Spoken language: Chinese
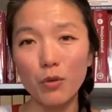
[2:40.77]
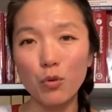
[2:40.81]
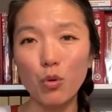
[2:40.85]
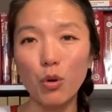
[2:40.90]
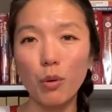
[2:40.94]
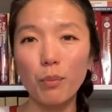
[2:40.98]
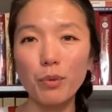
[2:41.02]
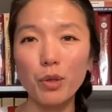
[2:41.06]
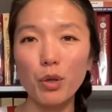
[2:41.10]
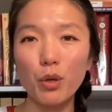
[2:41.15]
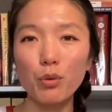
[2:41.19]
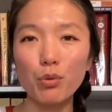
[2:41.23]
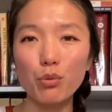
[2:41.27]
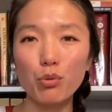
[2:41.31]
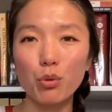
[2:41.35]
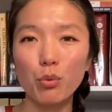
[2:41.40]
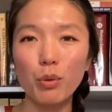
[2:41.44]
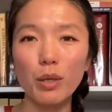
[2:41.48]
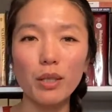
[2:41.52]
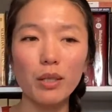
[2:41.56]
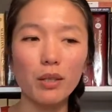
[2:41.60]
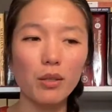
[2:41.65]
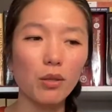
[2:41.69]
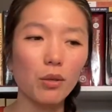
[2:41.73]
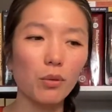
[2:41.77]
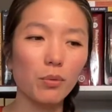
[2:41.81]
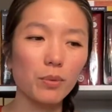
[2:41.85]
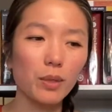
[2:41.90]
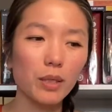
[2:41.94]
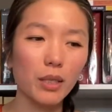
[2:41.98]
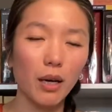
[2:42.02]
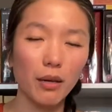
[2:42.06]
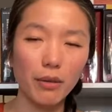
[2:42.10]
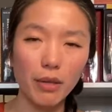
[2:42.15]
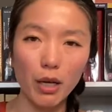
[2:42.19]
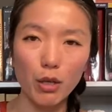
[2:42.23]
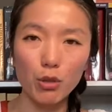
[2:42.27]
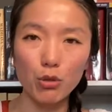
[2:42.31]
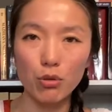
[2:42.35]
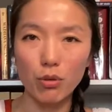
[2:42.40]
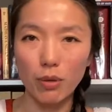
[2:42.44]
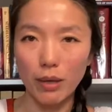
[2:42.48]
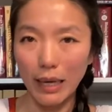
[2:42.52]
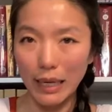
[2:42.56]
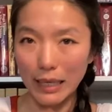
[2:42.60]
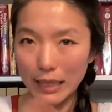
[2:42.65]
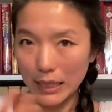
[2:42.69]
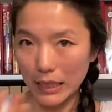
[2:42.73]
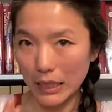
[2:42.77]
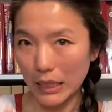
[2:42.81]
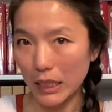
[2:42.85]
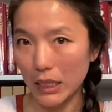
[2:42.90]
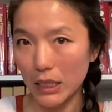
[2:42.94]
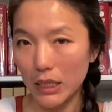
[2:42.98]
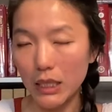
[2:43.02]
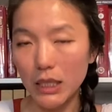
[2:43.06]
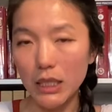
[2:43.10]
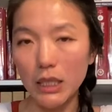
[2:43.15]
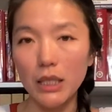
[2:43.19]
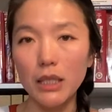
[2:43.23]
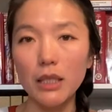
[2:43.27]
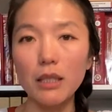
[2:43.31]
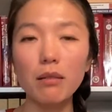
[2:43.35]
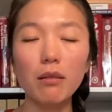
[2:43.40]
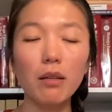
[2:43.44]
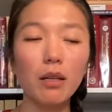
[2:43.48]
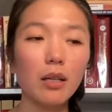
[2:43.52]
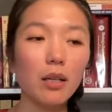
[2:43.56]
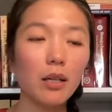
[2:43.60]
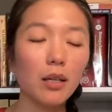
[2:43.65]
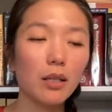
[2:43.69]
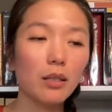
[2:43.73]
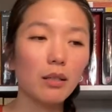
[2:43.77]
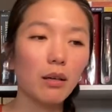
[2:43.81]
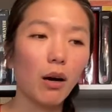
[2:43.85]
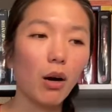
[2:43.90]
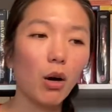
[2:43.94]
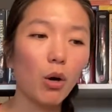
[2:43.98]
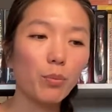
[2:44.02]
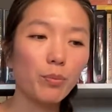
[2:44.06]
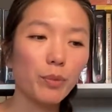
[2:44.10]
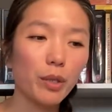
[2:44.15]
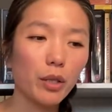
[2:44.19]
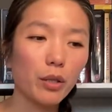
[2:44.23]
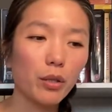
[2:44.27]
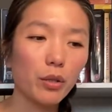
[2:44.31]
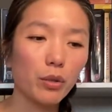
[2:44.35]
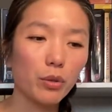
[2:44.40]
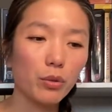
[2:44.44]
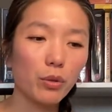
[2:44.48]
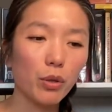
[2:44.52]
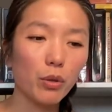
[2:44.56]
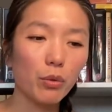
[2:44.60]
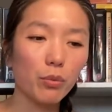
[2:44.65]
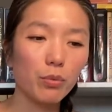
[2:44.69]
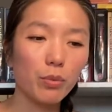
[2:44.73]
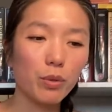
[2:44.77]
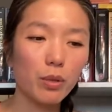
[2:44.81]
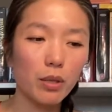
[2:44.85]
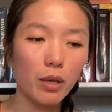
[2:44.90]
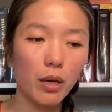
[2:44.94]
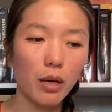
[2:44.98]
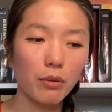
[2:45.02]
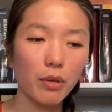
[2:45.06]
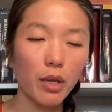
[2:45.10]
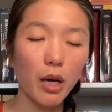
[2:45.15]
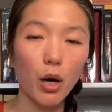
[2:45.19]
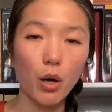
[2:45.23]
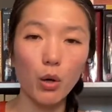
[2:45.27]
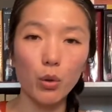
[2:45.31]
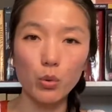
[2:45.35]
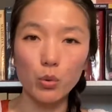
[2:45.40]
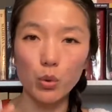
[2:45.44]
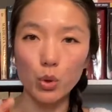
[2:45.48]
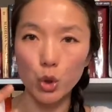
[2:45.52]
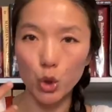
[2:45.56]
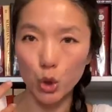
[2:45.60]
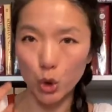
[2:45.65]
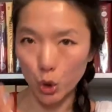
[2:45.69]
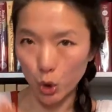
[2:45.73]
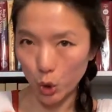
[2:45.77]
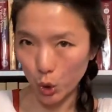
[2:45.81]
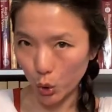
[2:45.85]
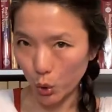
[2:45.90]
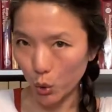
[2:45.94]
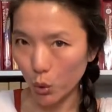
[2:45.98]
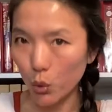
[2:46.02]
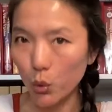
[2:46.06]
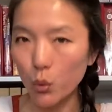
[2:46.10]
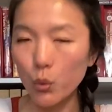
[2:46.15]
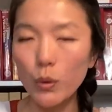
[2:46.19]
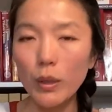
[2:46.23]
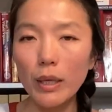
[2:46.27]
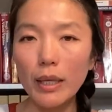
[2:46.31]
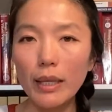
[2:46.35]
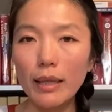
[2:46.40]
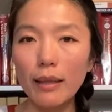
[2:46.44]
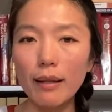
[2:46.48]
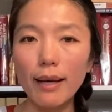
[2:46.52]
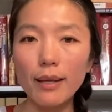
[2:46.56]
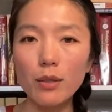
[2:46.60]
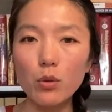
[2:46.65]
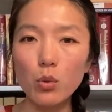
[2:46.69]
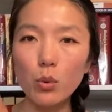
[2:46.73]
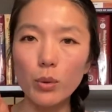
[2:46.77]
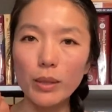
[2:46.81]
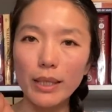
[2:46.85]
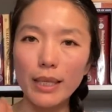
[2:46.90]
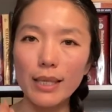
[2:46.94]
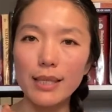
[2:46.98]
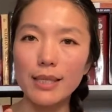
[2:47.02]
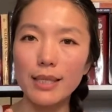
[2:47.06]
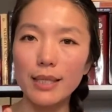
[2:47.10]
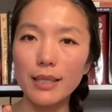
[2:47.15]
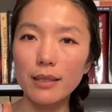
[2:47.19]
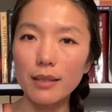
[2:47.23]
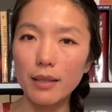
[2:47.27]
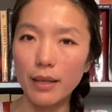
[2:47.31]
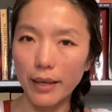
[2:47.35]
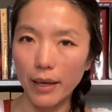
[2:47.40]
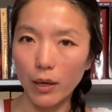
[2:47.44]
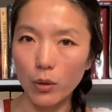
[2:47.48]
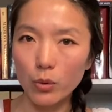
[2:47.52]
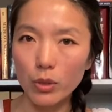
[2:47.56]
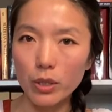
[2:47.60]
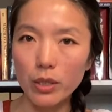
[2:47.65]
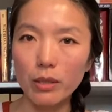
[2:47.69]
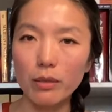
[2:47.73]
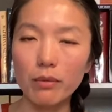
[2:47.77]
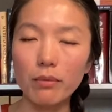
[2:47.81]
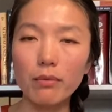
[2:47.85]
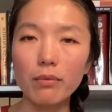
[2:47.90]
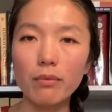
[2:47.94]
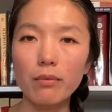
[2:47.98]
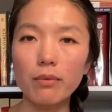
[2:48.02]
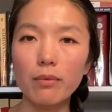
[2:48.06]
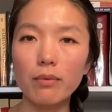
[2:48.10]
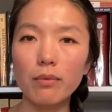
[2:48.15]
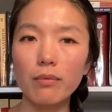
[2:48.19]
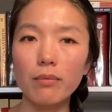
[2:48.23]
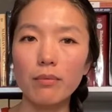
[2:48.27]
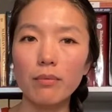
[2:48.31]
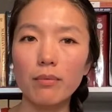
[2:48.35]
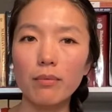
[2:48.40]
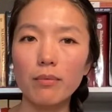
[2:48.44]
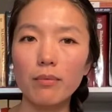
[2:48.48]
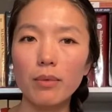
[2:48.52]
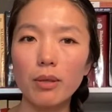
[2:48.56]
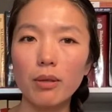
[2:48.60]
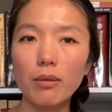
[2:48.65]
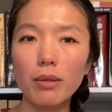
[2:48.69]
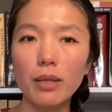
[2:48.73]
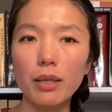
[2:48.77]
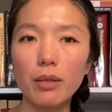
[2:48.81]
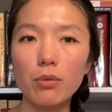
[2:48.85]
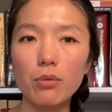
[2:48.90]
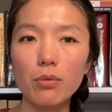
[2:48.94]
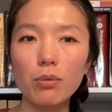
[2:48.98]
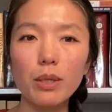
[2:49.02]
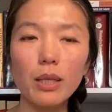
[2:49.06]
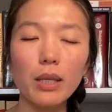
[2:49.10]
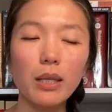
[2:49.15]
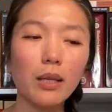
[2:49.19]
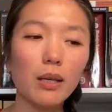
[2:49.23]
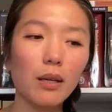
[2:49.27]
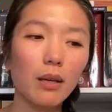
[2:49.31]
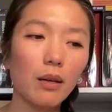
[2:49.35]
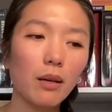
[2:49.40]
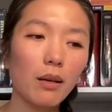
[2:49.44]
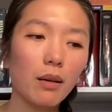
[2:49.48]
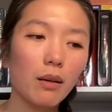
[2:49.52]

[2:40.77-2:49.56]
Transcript: 我们有所谓的用草药水来洗眼睛，然后我们也有用草药球来做眼睛的疗程。OK，所以，